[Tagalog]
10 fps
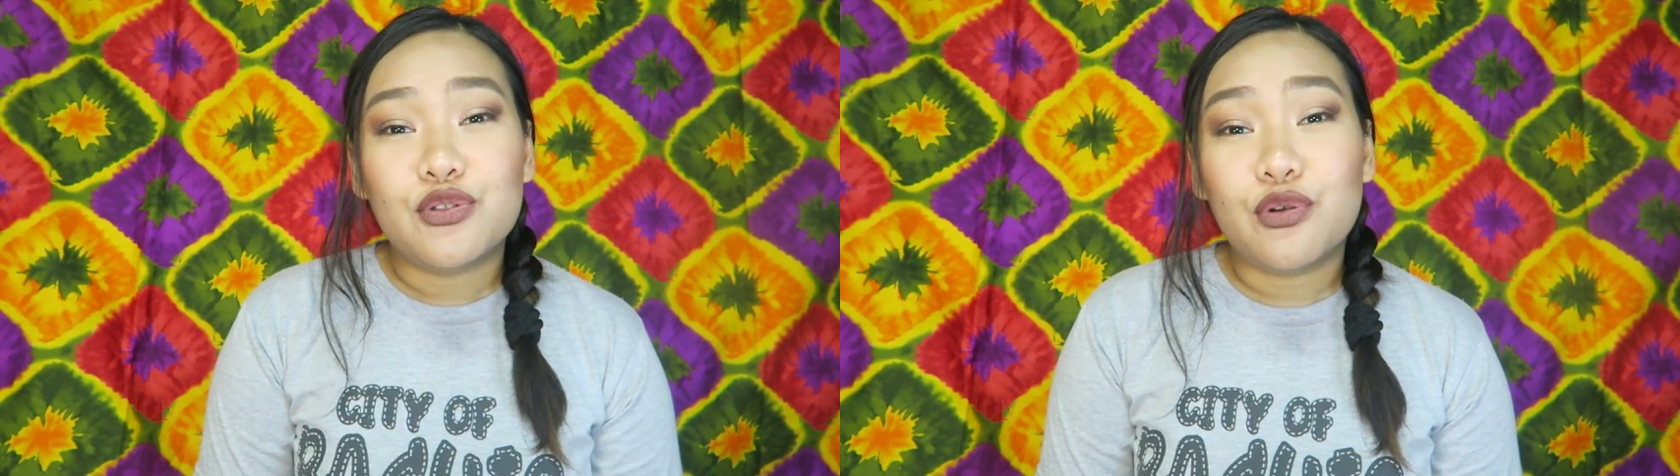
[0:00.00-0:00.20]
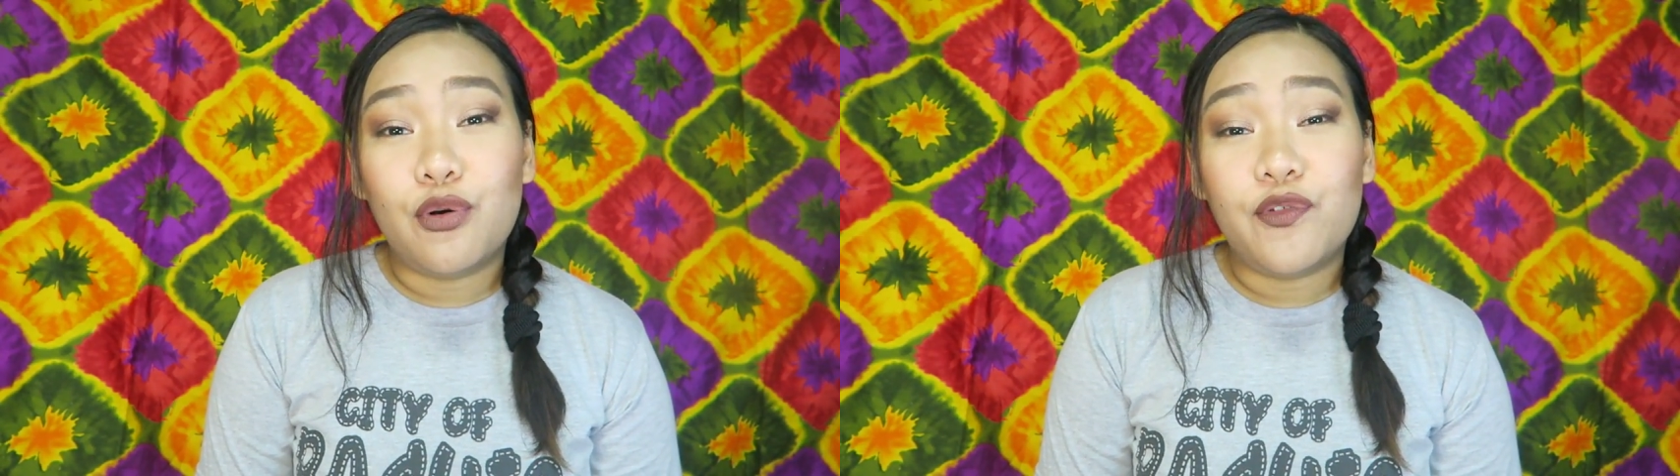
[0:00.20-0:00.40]

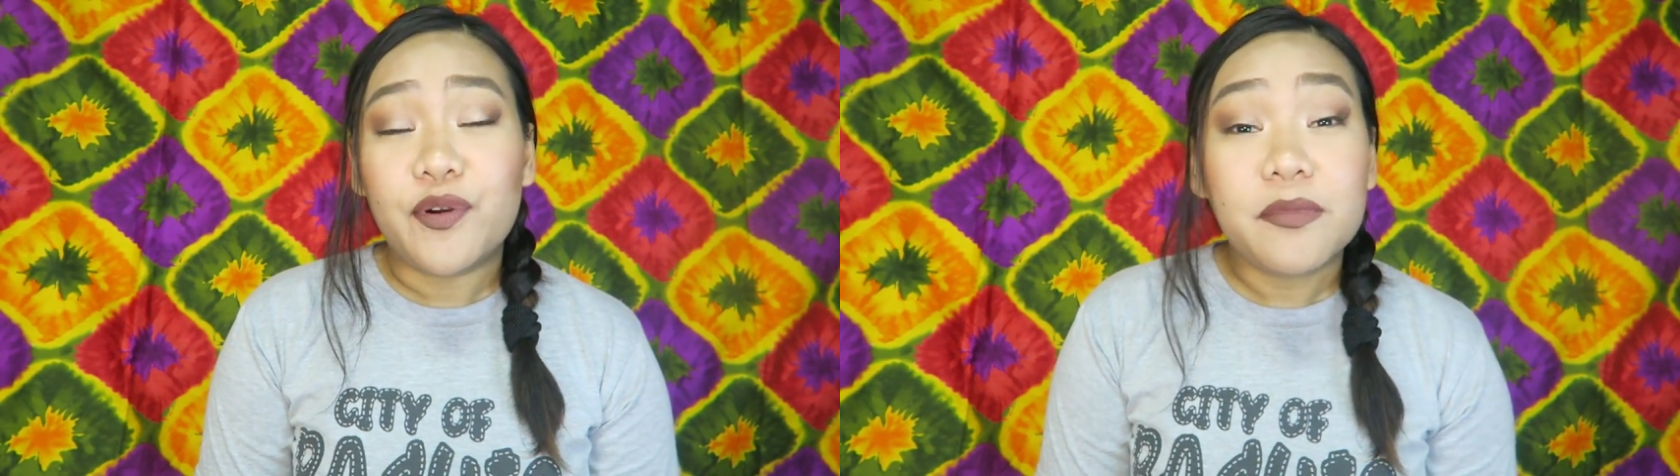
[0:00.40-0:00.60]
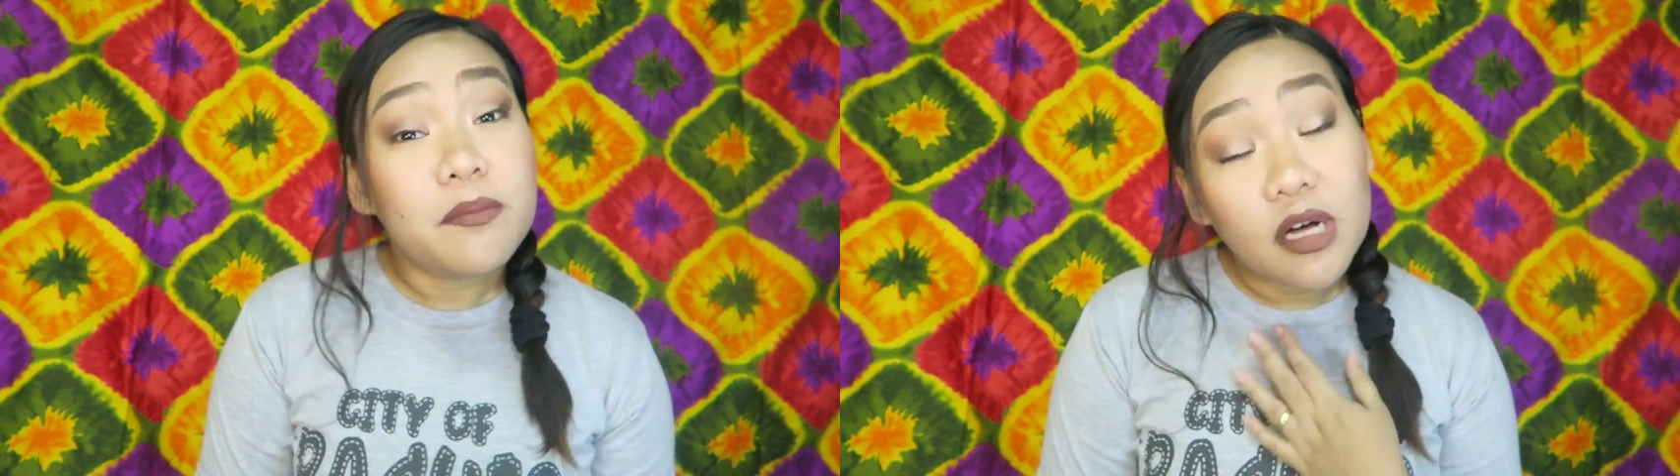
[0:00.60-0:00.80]
So,
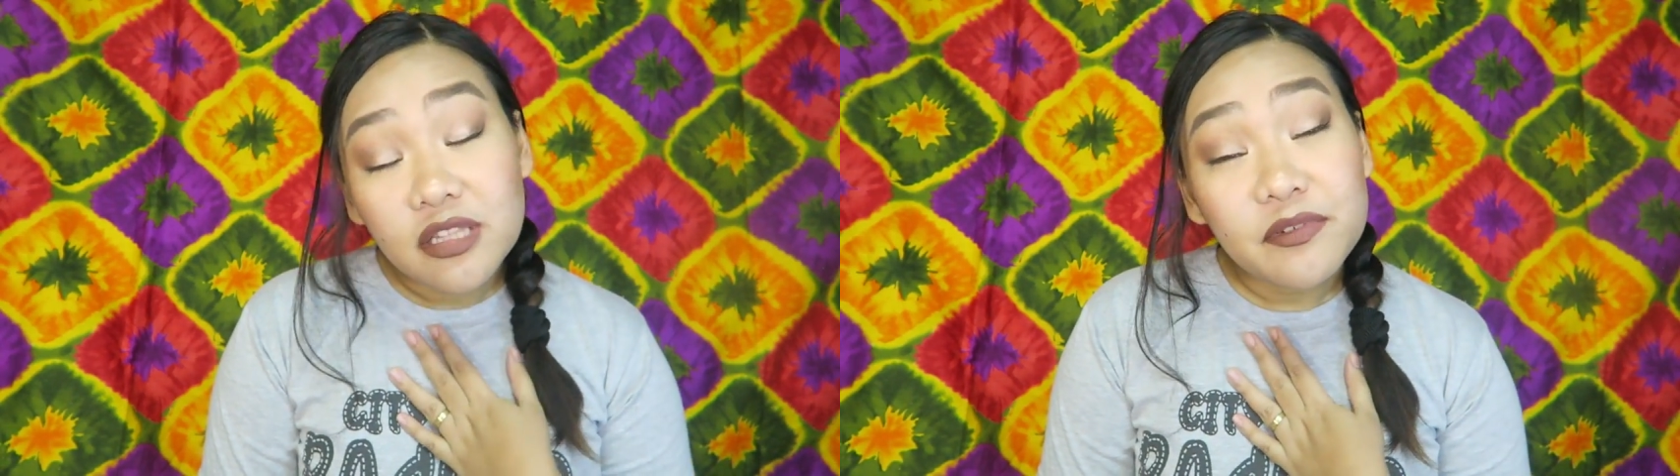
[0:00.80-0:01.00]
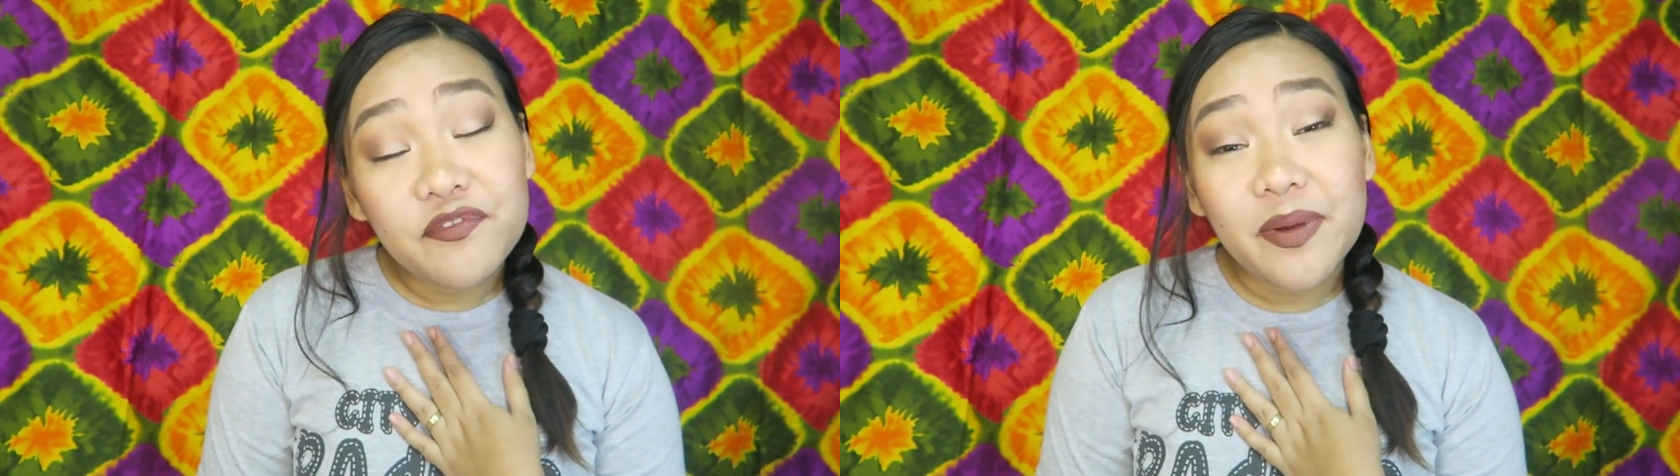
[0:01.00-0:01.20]
from the
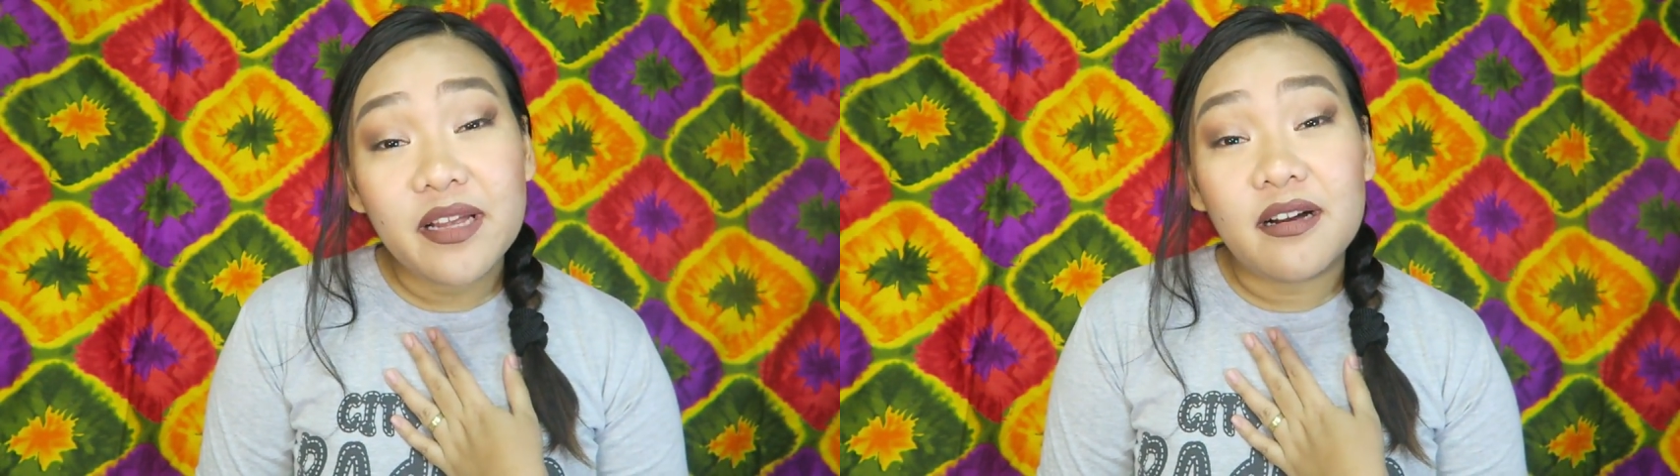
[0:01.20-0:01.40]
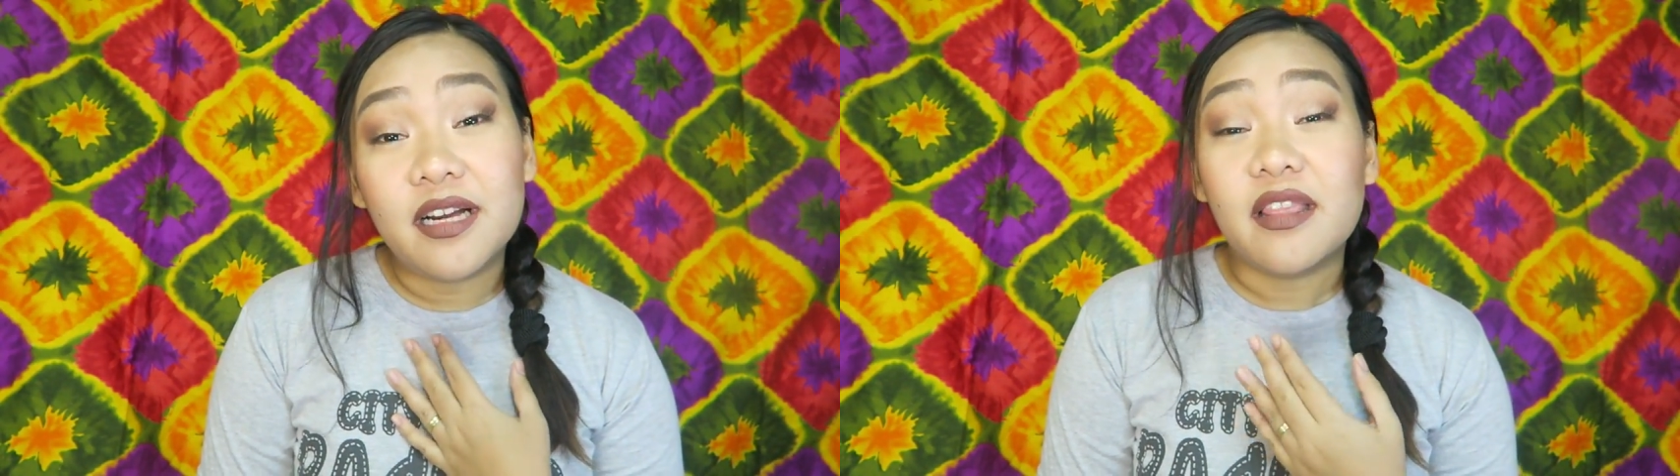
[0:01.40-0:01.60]
bottom of my
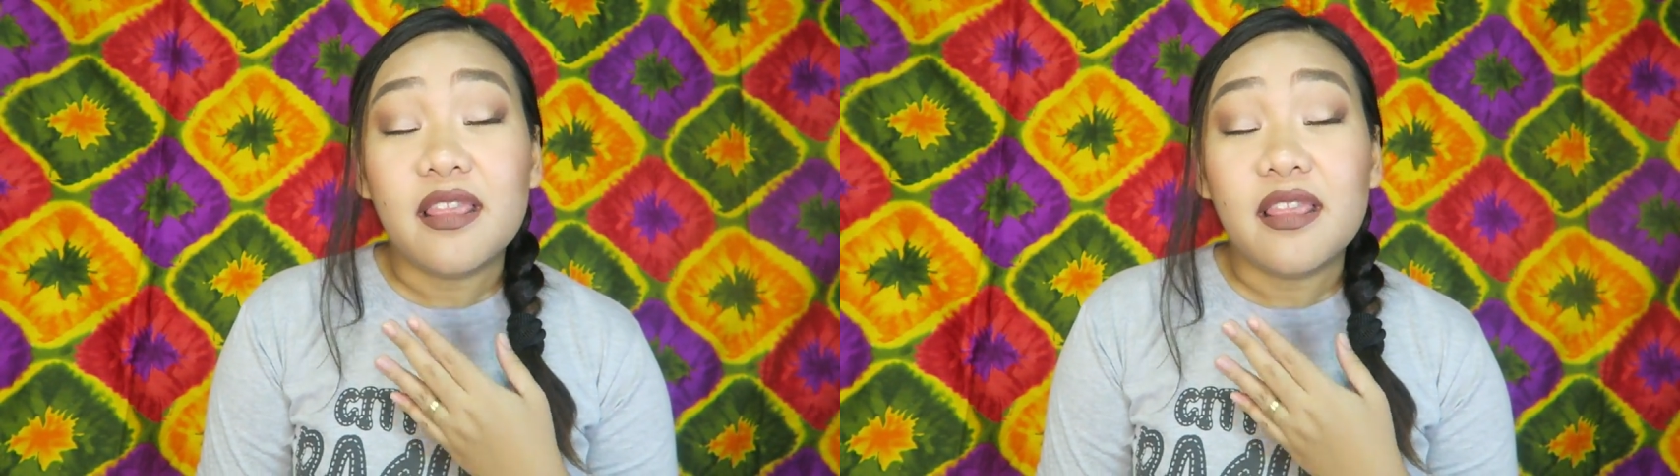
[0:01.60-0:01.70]
heart,